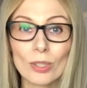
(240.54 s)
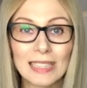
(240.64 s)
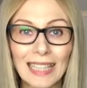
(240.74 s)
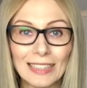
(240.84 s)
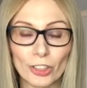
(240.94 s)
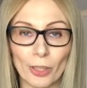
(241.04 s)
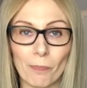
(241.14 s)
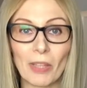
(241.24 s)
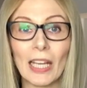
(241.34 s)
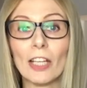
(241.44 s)
zdjęciem.
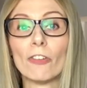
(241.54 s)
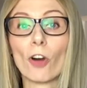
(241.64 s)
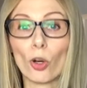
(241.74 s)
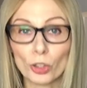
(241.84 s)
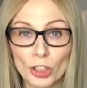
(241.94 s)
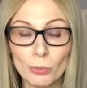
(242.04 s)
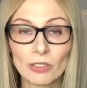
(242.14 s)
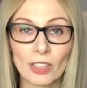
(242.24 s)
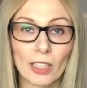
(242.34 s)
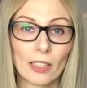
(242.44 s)
Wchodzimy w
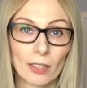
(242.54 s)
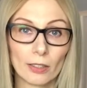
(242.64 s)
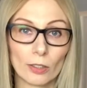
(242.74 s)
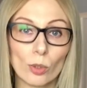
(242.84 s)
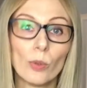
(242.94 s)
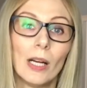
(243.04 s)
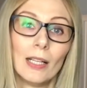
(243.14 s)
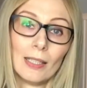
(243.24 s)
taki artykuł